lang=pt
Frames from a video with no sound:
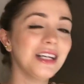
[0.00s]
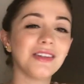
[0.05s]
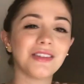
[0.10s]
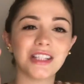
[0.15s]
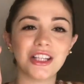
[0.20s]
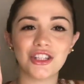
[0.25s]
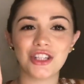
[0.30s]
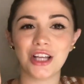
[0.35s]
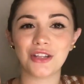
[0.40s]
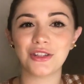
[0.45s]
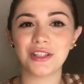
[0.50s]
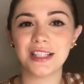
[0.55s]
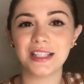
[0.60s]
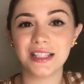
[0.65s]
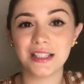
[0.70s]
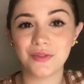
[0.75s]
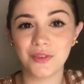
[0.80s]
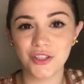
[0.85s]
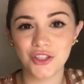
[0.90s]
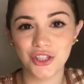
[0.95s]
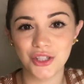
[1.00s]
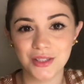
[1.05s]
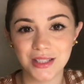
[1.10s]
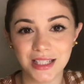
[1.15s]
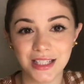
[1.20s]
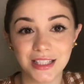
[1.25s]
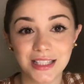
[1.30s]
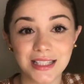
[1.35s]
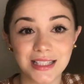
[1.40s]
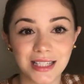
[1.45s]
Vou deixar todas as fotinhas
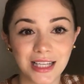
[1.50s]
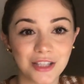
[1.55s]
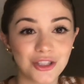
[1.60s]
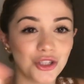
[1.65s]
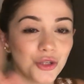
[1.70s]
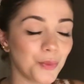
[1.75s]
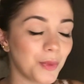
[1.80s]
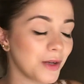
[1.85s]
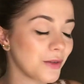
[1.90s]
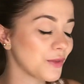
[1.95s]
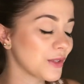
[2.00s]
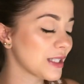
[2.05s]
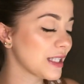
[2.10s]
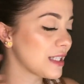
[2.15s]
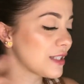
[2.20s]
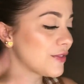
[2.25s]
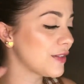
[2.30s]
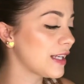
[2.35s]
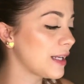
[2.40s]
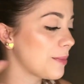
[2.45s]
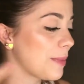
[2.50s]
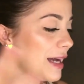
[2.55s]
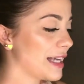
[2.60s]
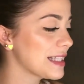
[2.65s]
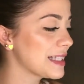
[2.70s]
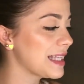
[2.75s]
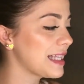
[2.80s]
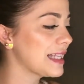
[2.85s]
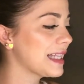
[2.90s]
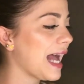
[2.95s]
aqui nesse ladinho pra vocês verem
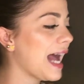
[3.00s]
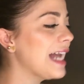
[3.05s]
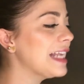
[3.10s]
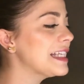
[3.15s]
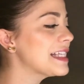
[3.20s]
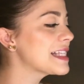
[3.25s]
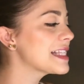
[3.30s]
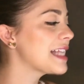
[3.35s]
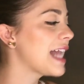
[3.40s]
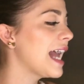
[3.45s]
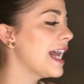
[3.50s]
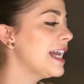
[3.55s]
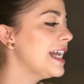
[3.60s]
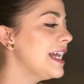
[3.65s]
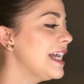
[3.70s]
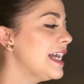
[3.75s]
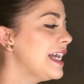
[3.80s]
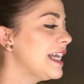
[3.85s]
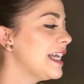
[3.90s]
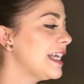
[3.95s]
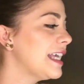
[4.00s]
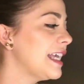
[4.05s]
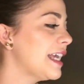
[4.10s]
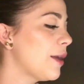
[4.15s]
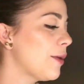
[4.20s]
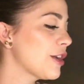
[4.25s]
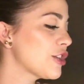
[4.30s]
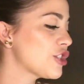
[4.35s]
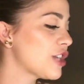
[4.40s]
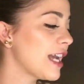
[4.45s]
mais detalhes, né? E
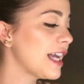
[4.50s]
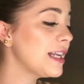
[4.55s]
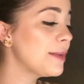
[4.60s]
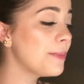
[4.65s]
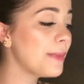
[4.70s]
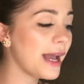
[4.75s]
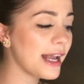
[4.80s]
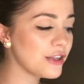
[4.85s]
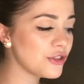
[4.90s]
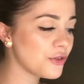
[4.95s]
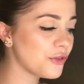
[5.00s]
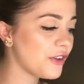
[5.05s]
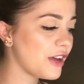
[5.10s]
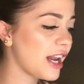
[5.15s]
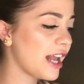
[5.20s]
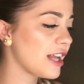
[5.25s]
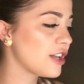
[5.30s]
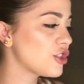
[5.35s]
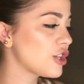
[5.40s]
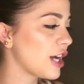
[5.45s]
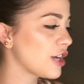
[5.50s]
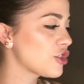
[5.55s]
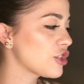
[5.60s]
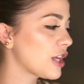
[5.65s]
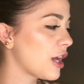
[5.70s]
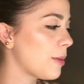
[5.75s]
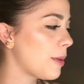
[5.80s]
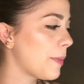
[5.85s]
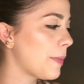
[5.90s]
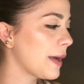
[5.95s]
eu achei ele bem diferente,
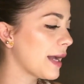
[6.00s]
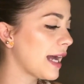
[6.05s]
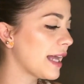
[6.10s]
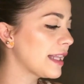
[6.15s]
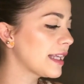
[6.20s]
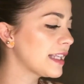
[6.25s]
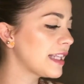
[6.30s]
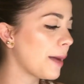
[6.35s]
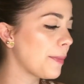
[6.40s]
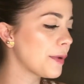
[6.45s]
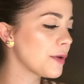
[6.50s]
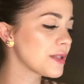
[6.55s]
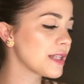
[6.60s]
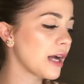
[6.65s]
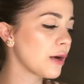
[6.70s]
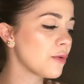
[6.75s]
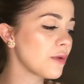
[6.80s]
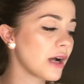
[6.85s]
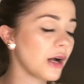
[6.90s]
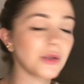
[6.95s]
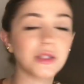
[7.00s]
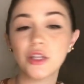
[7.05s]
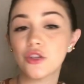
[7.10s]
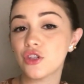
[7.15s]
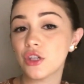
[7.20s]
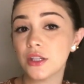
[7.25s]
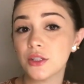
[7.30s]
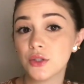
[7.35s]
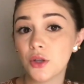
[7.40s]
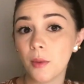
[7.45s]
acho que é uma pegada que dá pra usar com calça
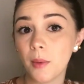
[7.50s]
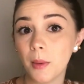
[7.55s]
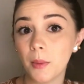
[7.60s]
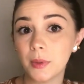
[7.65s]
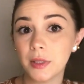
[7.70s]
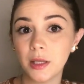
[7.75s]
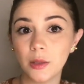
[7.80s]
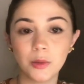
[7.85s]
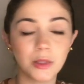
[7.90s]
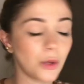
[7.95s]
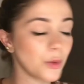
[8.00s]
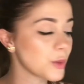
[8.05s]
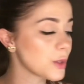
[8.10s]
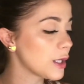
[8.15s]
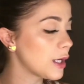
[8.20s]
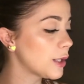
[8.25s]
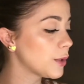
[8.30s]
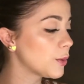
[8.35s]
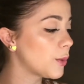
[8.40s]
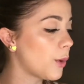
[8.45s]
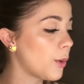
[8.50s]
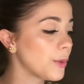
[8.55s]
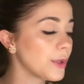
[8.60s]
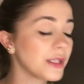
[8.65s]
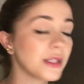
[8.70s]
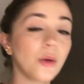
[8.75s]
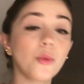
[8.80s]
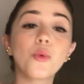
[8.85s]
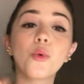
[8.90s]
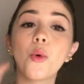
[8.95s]
jeans, como a modelo tá usando, ou
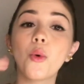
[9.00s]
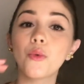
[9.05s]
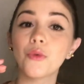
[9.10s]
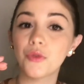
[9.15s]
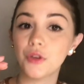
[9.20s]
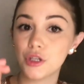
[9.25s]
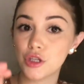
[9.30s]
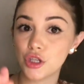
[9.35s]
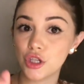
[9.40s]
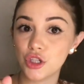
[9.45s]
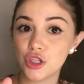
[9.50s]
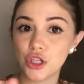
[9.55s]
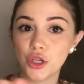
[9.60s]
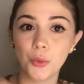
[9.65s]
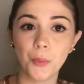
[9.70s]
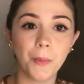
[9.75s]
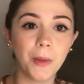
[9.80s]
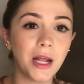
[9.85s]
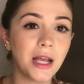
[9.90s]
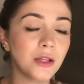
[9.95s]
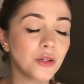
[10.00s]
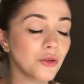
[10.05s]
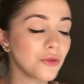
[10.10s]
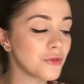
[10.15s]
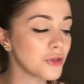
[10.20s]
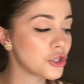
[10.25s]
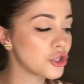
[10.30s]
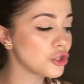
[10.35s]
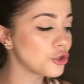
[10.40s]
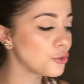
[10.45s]
então com um vestidinho preto, ou
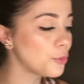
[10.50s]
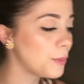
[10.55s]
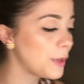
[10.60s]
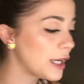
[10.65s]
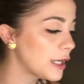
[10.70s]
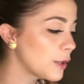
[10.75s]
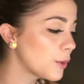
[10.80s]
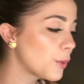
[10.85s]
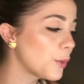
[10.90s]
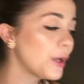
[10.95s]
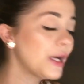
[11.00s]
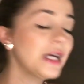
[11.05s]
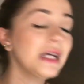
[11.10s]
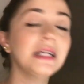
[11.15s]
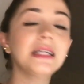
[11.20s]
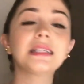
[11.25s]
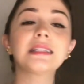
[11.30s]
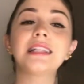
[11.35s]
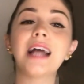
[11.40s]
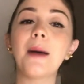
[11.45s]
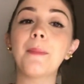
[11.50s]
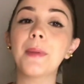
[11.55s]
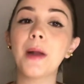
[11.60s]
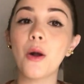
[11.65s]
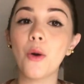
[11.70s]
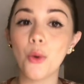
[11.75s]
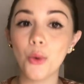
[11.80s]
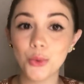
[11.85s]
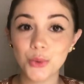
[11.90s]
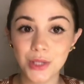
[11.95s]
um vestido branco. Dá
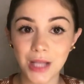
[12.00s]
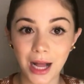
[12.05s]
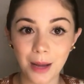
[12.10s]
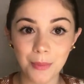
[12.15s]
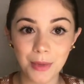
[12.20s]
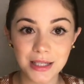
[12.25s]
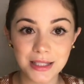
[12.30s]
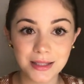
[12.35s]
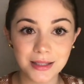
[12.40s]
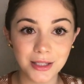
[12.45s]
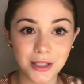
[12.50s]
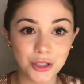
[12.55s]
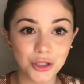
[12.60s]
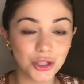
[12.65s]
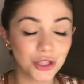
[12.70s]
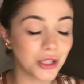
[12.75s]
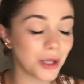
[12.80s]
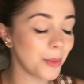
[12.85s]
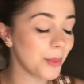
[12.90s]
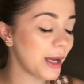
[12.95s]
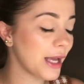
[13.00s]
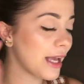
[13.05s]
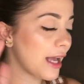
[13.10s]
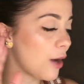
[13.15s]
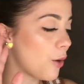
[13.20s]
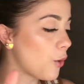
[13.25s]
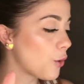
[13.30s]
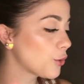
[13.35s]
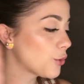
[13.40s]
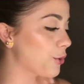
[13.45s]
pra usar bastante também,
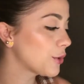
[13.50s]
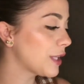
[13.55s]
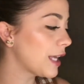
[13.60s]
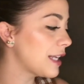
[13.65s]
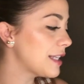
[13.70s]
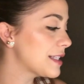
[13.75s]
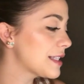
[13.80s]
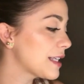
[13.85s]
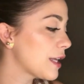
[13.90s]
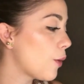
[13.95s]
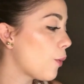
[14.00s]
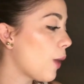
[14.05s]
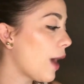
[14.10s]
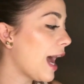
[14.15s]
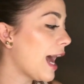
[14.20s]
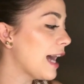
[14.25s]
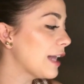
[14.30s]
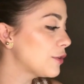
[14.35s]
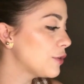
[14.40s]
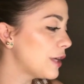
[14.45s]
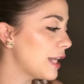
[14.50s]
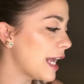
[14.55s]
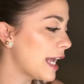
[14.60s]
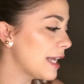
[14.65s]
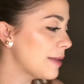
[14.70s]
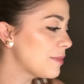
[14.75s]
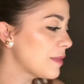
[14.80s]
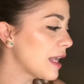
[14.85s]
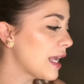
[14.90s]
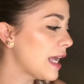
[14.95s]
é outro tênis que eu
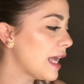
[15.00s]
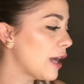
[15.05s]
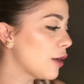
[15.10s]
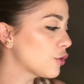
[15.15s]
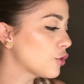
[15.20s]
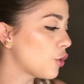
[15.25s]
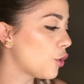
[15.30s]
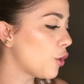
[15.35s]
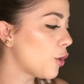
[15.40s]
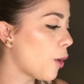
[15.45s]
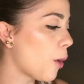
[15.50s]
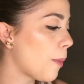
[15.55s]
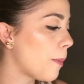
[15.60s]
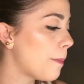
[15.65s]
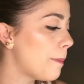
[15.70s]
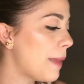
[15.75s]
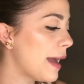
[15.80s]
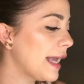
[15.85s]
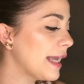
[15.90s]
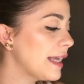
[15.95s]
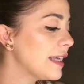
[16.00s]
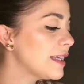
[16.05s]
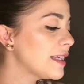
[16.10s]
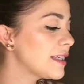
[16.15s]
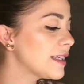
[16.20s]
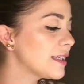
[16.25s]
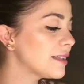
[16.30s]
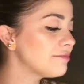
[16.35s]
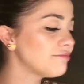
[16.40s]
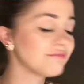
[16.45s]
adorei. Eu tô
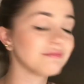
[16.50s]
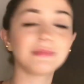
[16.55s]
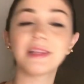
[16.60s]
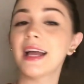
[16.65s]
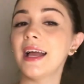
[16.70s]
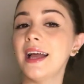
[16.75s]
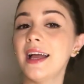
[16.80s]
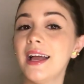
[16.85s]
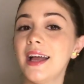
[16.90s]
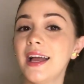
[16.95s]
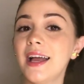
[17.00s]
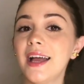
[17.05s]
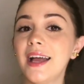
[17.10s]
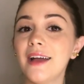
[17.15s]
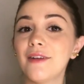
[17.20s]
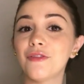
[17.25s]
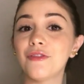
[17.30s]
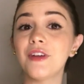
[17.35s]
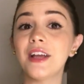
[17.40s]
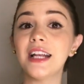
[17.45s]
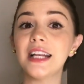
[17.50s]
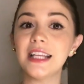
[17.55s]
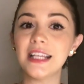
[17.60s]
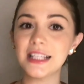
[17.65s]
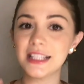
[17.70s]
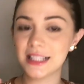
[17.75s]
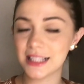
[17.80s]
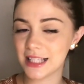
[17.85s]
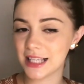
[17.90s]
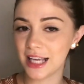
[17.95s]
bem é,
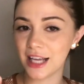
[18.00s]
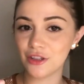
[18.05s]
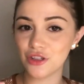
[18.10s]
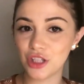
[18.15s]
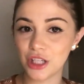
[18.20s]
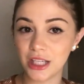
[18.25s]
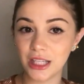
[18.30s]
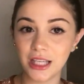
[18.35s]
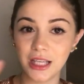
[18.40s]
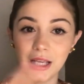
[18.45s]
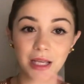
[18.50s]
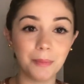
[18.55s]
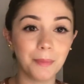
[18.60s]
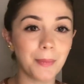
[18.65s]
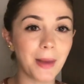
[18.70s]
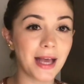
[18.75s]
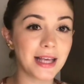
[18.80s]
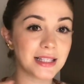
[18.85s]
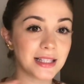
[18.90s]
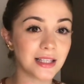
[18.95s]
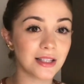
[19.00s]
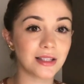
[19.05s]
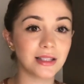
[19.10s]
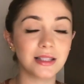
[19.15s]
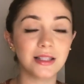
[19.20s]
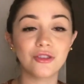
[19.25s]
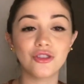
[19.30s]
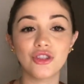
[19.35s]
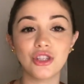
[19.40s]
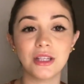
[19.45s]
feliz em adquirir
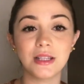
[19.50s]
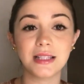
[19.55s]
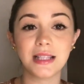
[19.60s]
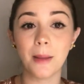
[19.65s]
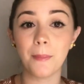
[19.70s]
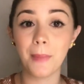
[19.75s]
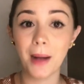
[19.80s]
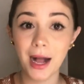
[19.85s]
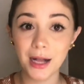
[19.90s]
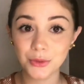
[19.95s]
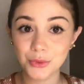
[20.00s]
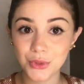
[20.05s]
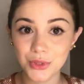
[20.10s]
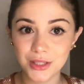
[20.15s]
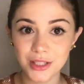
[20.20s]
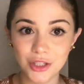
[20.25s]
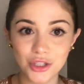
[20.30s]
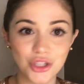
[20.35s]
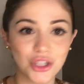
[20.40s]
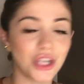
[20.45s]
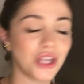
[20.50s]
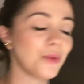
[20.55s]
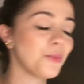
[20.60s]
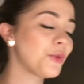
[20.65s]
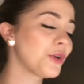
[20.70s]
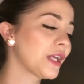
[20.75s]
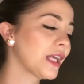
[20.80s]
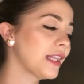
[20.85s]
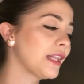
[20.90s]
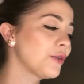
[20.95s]
peças de sapatos na Shein,
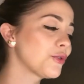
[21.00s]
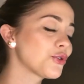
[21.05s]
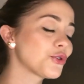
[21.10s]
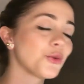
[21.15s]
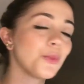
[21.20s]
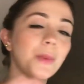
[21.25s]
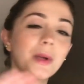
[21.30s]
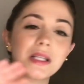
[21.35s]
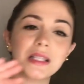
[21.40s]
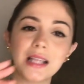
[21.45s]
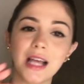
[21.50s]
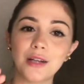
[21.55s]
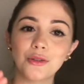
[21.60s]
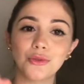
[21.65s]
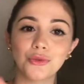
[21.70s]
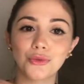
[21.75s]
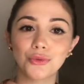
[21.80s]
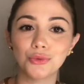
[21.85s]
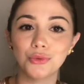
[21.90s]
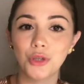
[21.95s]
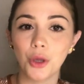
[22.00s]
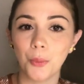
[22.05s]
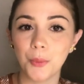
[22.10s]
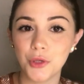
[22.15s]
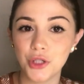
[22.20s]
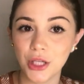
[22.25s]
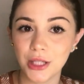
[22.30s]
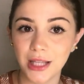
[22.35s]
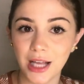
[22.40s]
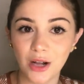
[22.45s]
porque deu super certo tudo que eu
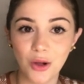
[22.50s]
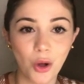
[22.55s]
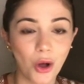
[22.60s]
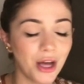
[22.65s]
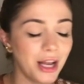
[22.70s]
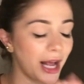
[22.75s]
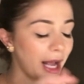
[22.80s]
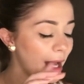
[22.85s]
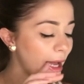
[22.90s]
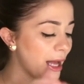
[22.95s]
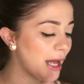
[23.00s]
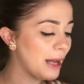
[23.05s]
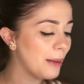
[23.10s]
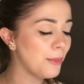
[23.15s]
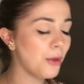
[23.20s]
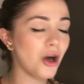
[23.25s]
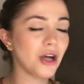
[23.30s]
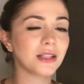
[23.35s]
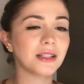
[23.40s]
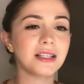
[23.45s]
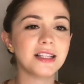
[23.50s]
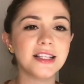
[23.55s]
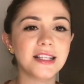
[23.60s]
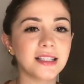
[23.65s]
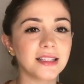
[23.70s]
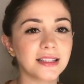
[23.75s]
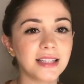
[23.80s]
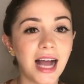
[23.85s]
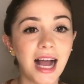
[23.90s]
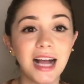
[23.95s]
pedi até agora. Bota,
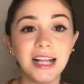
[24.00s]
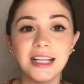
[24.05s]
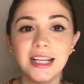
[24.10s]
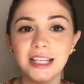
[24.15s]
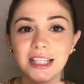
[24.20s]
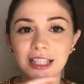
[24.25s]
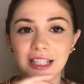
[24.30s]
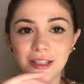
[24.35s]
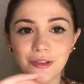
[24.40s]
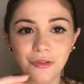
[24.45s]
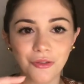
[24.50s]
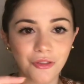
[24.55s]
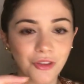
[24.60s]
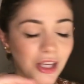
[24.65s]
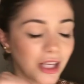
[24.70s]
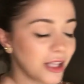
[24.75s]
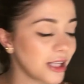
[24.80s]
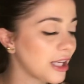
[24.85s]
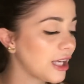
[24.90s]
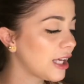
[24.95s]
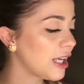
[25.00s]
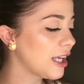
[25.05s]
sandália, enfim.